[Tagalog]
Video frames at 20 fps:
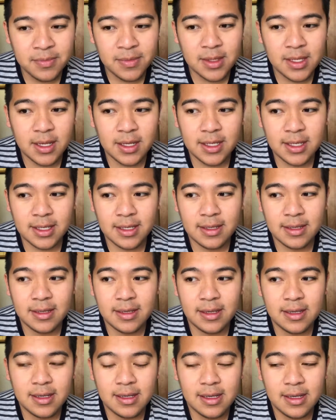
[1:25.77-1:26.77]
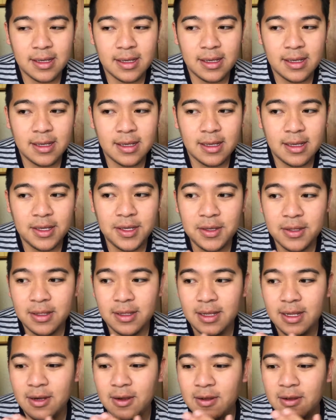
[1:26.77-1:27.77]
Tapos yun,
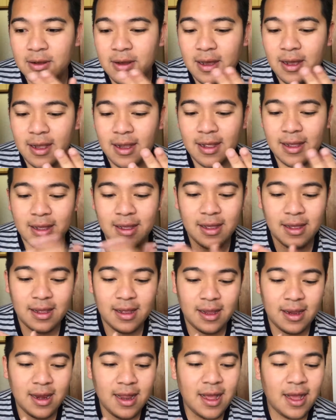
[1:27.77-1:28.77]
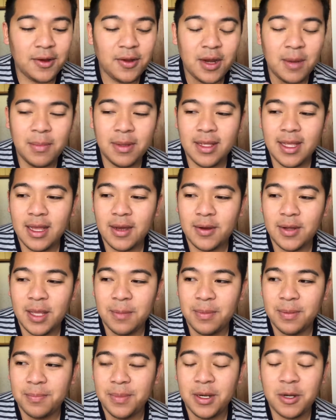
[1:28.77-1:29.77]
you know, inaano naman niya ako,
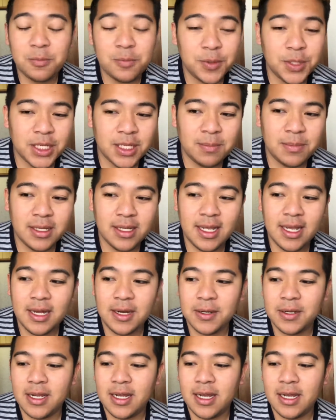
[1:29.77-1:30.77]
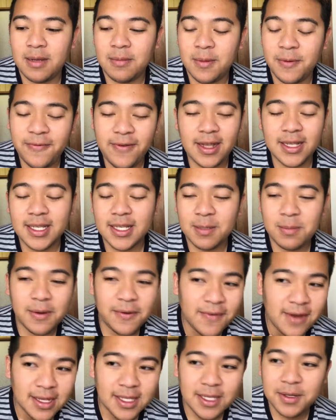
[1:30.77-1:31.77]
pinupush naman niya ako na mag-vlogs ka,
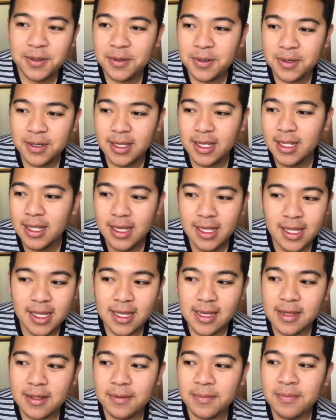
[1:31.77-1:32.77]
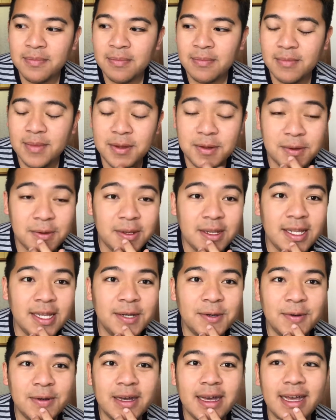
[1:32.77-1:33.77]
mag-vlogs ako, ganyan. Pero hindi
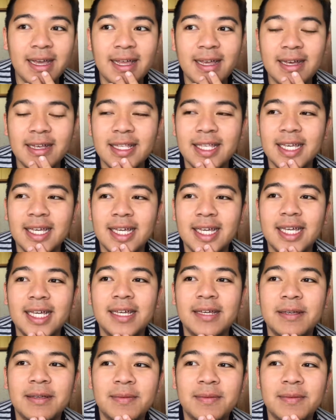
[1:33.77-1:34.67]
ko kaya kasi